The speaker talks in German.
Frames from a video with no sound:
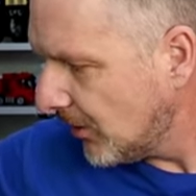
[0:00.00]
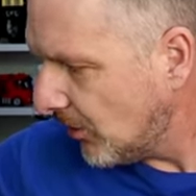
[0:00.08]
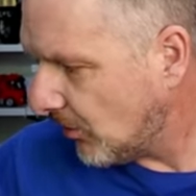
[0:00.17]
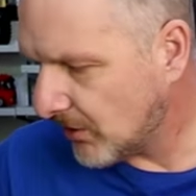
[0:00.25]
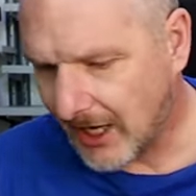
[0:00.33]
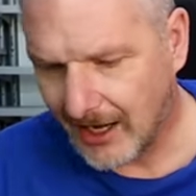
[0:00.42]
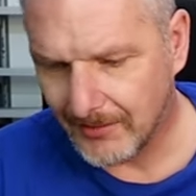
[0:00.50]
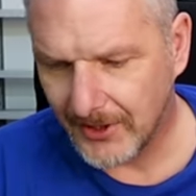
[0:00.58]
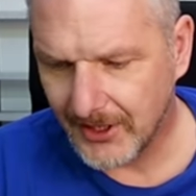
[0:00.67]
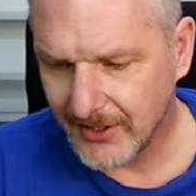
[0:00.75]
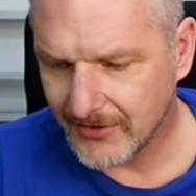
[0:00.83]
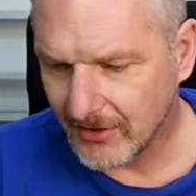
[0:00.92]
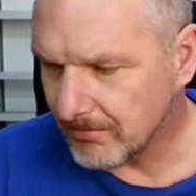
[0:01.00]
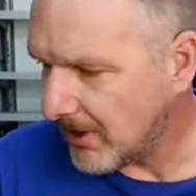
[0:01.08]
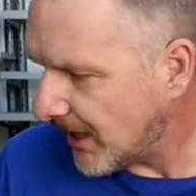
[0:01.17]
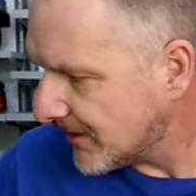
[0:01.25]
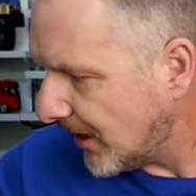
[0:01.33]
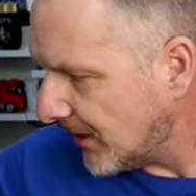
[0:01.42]
und habe hier so ein
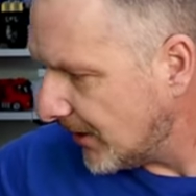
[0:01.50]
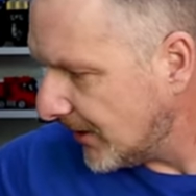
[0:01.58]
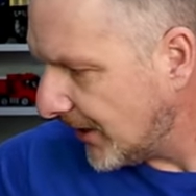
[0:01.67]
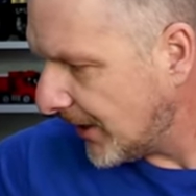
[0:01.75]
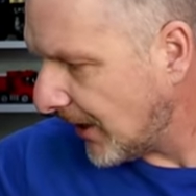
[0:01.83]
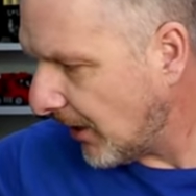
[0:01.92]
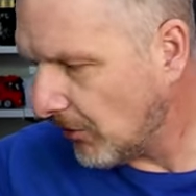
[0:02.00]
paar Teile liegen.